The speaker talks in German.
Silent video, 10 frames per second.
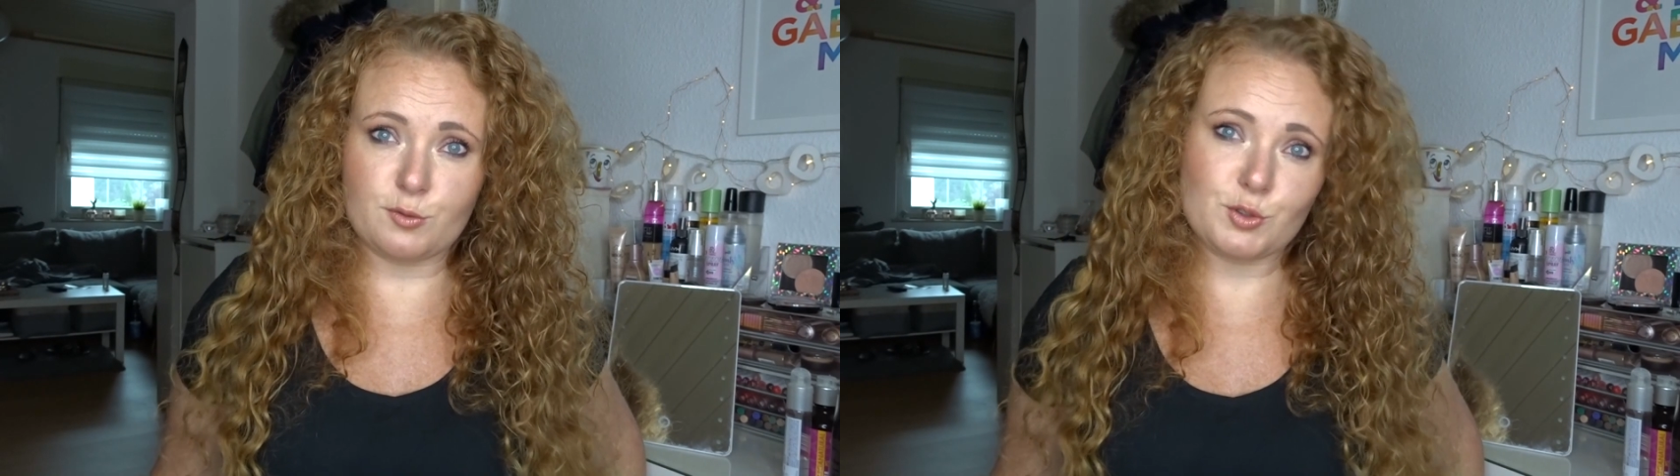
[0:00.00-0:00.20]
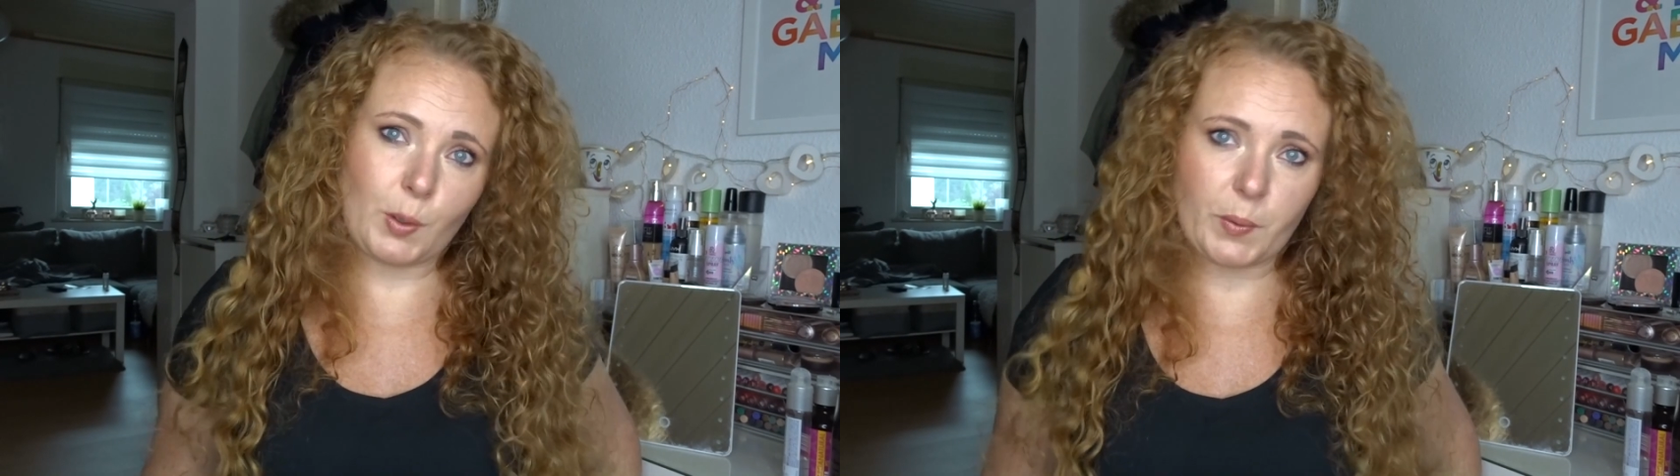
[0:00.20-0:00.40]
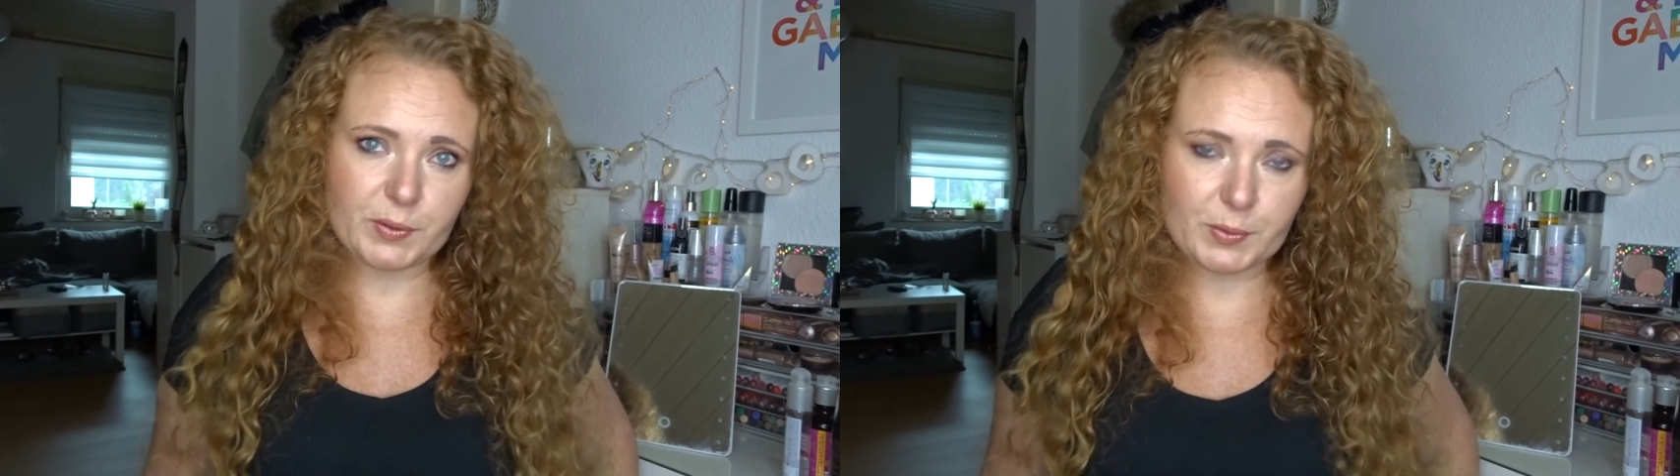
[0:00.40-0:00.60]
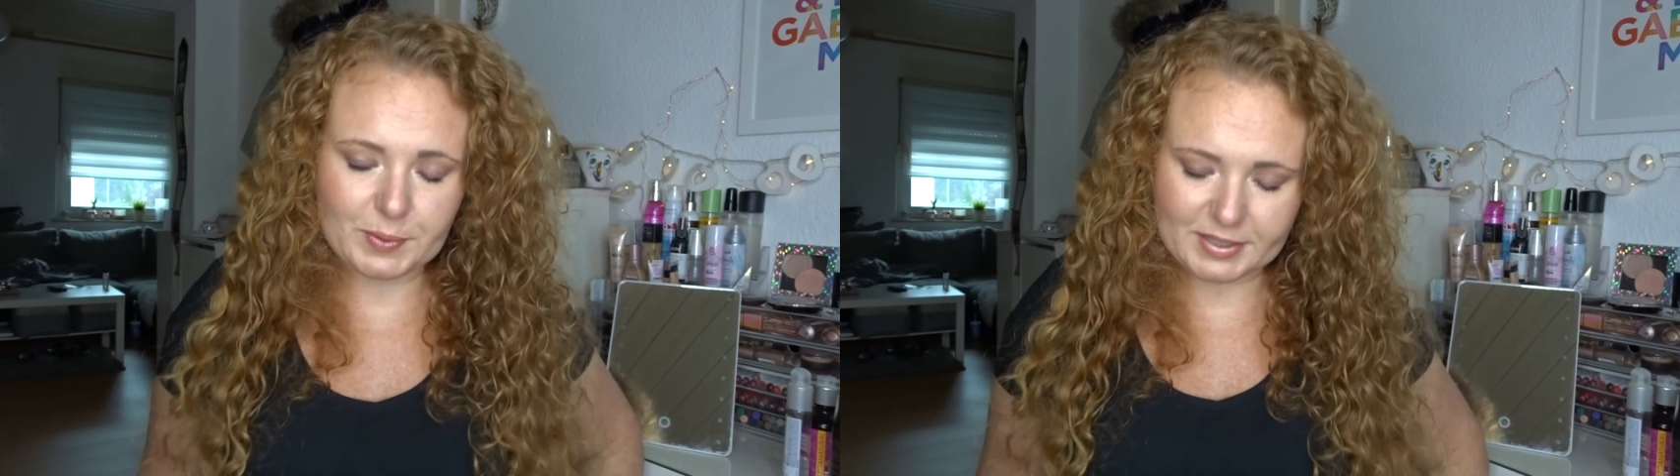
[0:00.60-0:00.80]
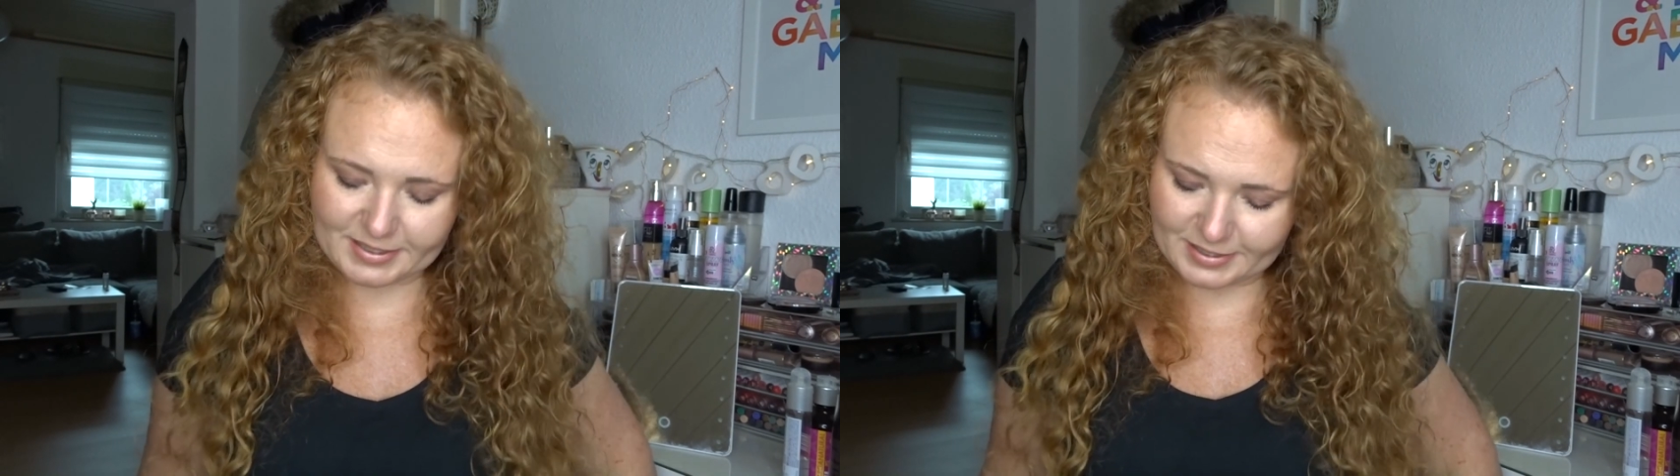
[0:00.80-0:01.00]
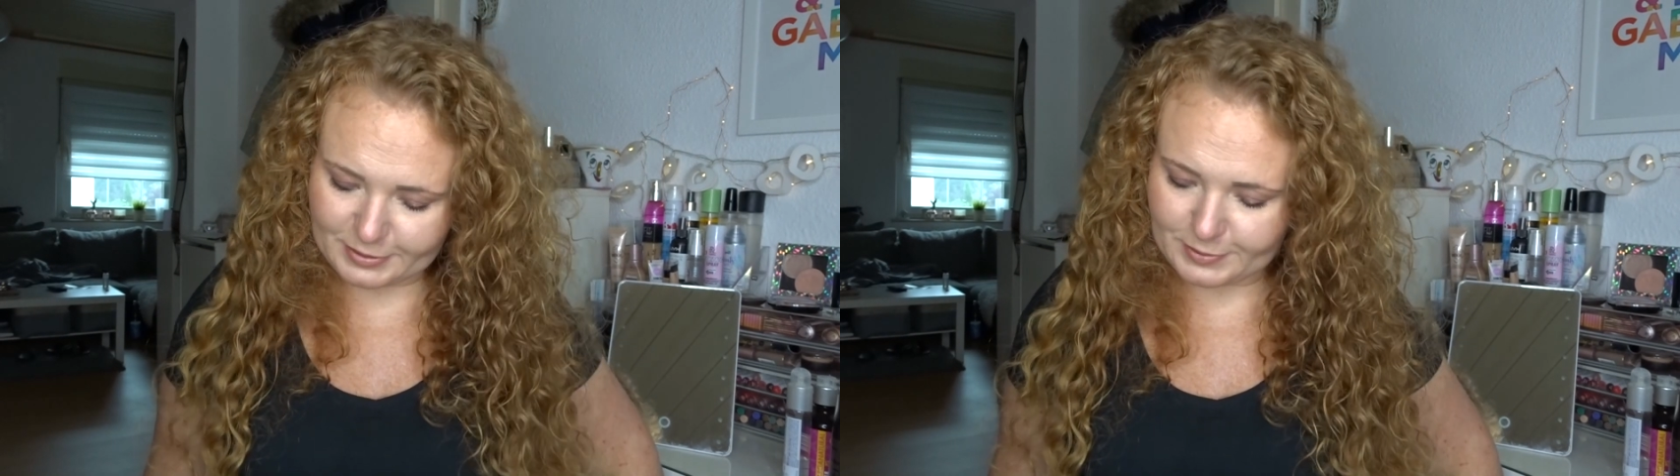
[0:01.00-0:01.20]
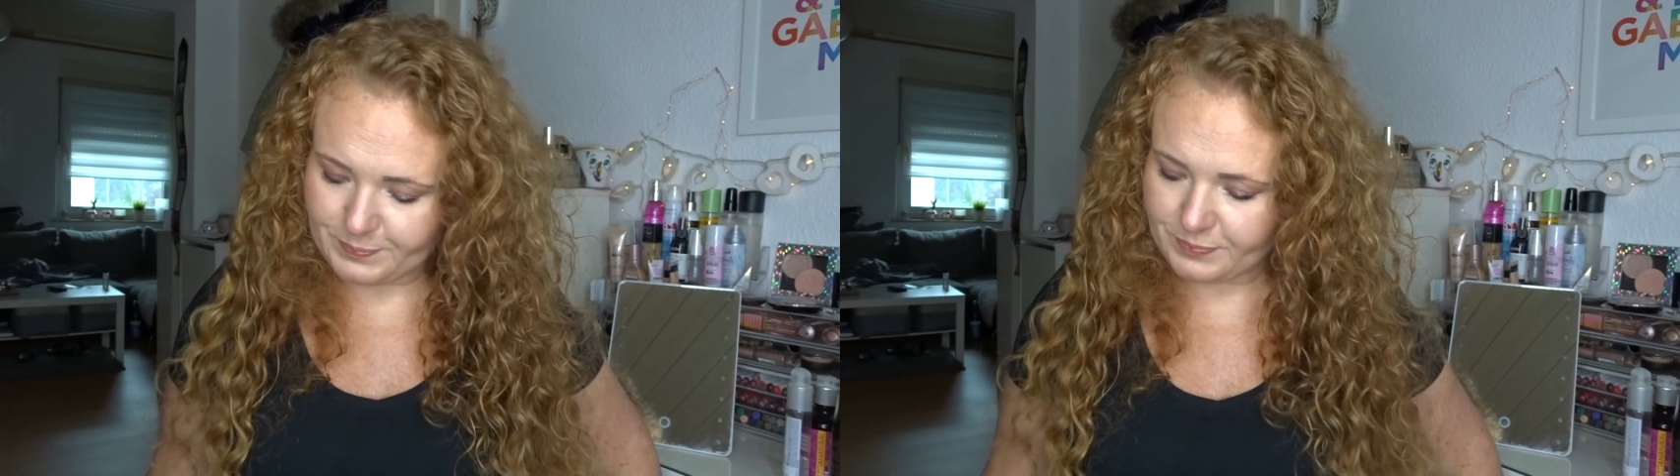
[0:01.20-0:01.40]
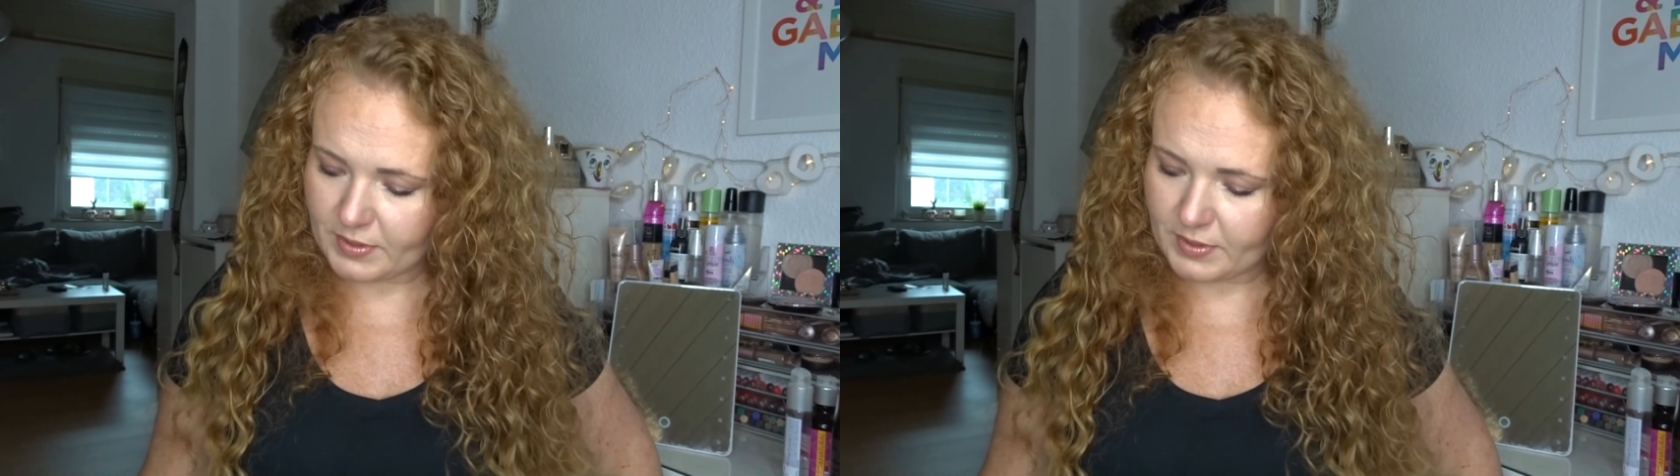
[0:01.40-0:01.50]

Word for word: Zuschauern drüber geredet.